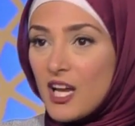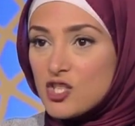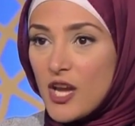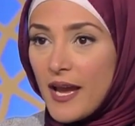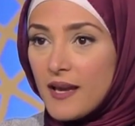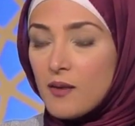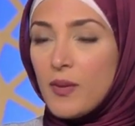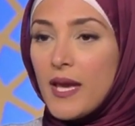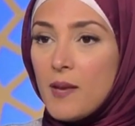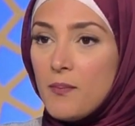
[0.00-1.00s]
شاعر
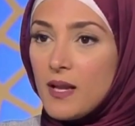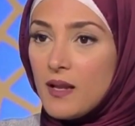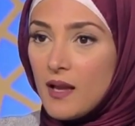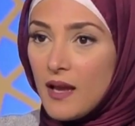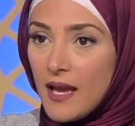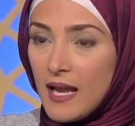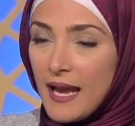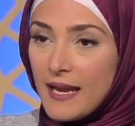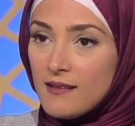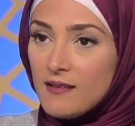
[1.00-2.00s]
بيحب الحاجات